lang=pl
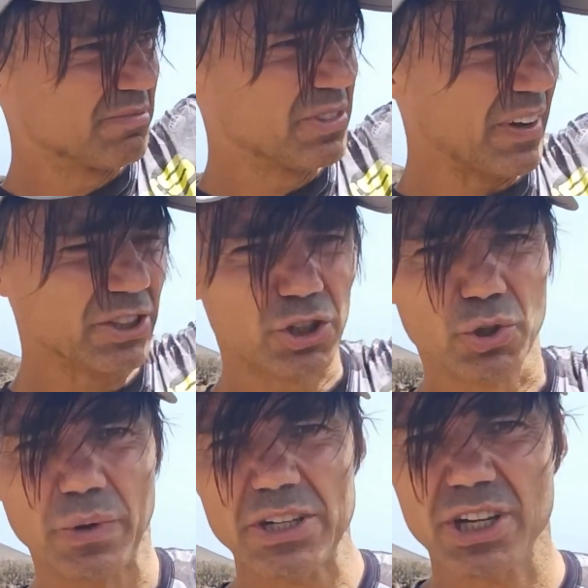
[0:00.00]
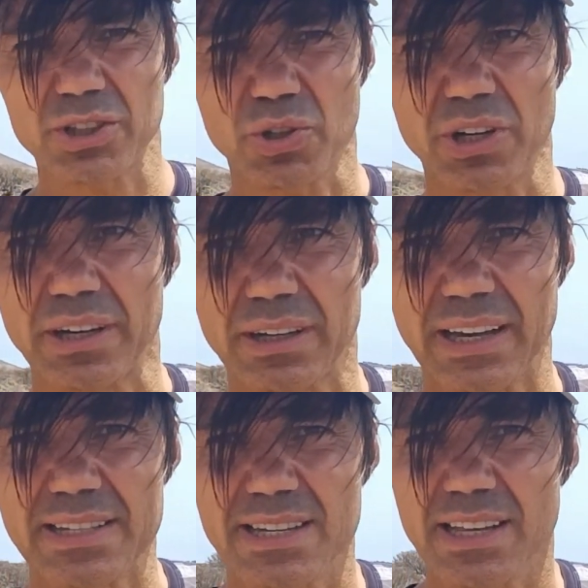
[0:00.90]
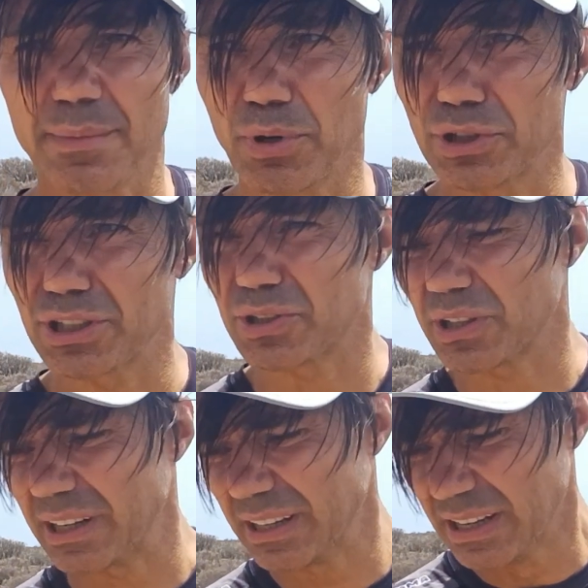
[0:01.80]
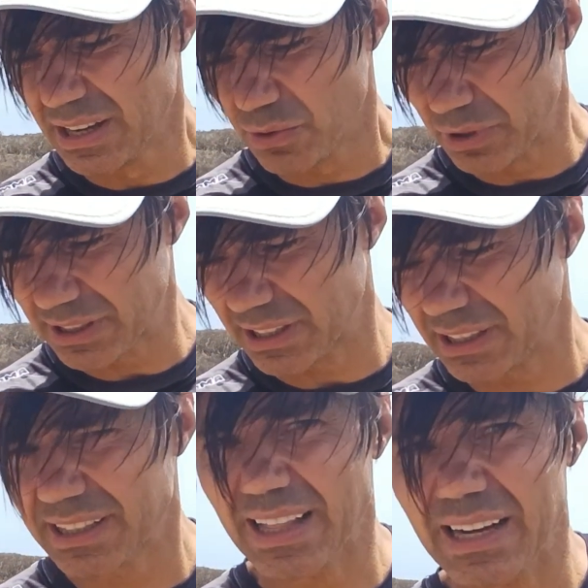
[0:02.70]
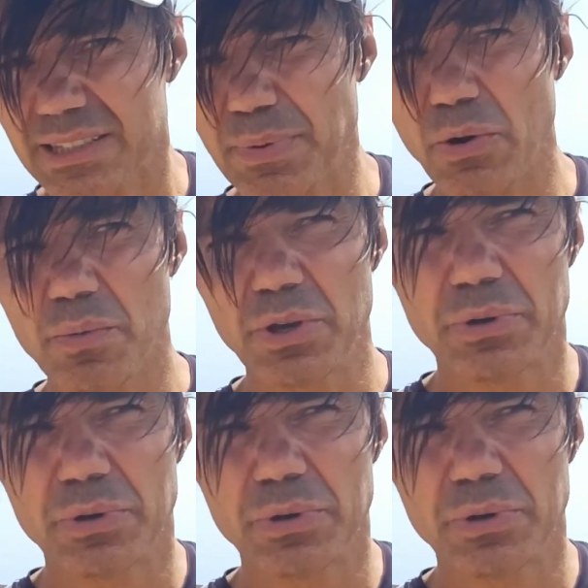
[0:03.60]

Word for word: 2-3 kółeczka, trochę kręcenia bioder, trochę łydki i tak spięło mi